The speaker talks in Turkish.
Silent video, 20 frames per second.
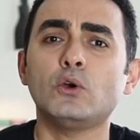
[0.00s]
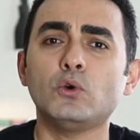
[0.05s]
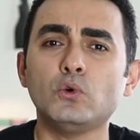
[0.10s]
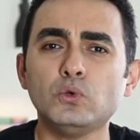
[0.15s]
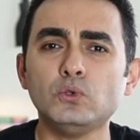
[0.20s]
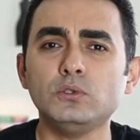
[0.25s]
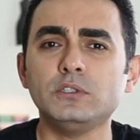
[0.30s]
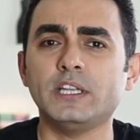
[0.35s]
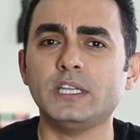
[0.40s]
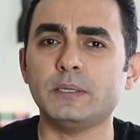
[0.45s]

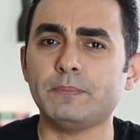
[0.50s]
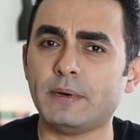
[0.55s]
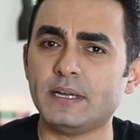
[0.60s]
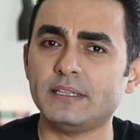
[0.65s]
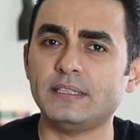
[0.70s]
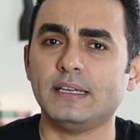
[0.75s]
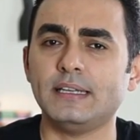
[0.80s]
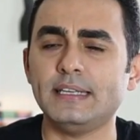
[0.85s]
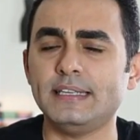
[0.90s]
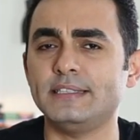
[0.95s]
kullanıp
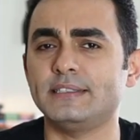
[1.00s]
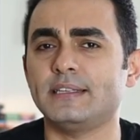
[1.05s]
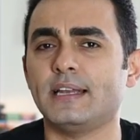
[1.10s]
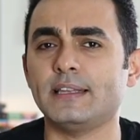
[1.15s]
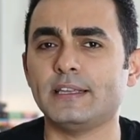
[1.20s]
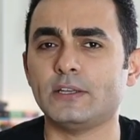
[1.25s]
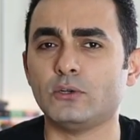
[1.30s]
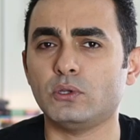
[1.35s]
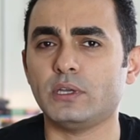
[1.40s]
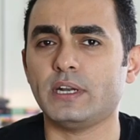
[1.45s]
atan
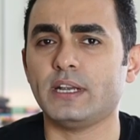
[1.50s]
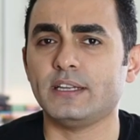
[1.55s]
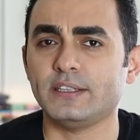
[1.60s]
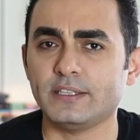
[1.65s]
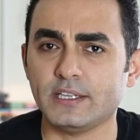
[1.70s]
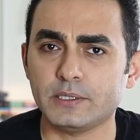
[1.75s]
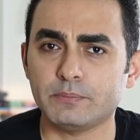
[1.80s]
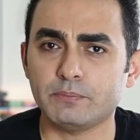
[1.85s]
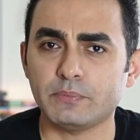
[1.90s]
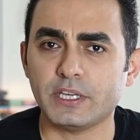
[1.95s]
insanlar
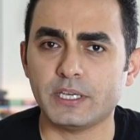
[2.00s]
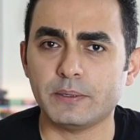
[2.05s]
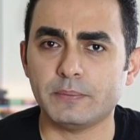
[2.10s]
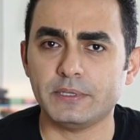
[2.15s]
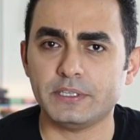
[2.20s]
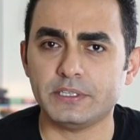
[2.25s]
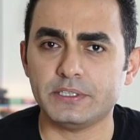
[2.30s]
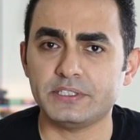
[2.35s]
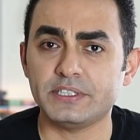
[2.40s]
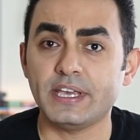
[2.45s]
olarak
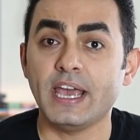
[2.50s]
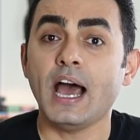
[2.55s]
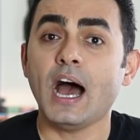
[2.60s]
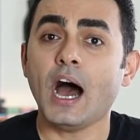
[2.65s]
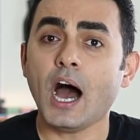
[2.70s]
tanımlayabiliriz.